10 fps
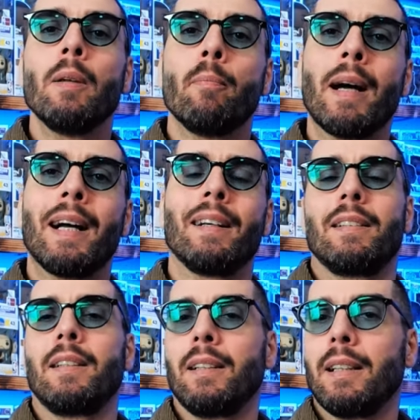ma
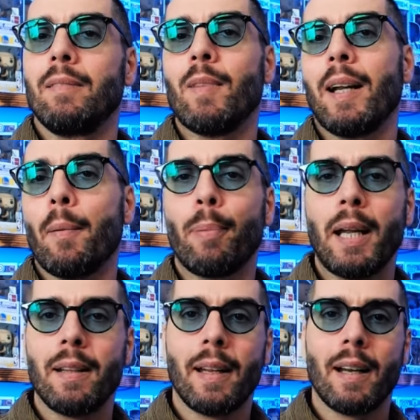eh, andare a
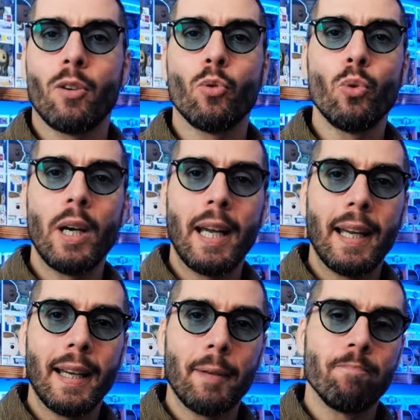prendere
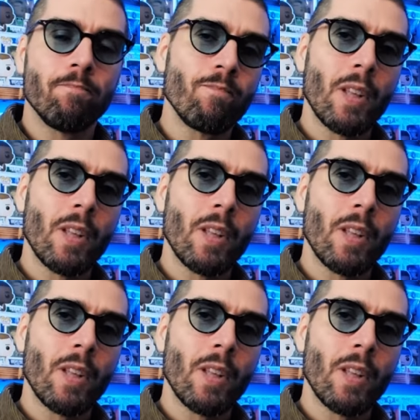alcune,